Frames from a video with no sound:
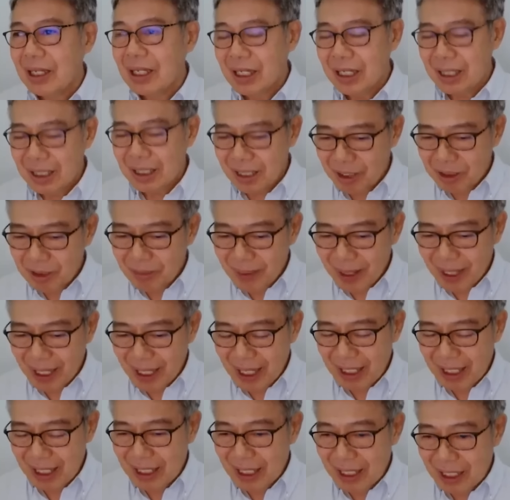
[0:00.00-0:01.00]
คือนโยบาย
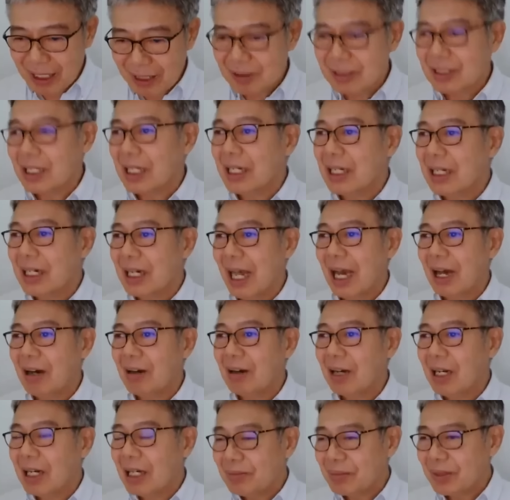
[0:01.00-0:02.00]
การเงินก็ตึงแล้ว
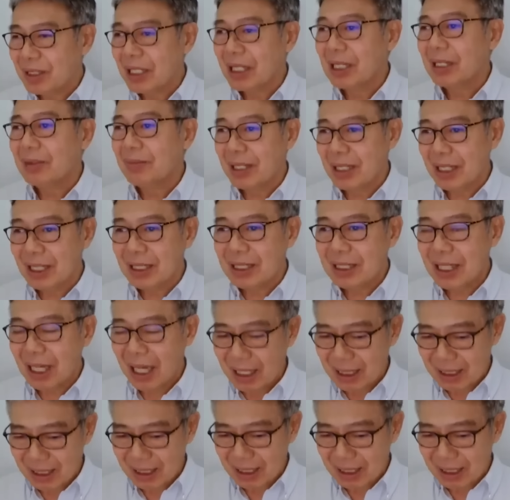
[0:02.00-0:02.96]
เริ่มตึงมาตั้งแต่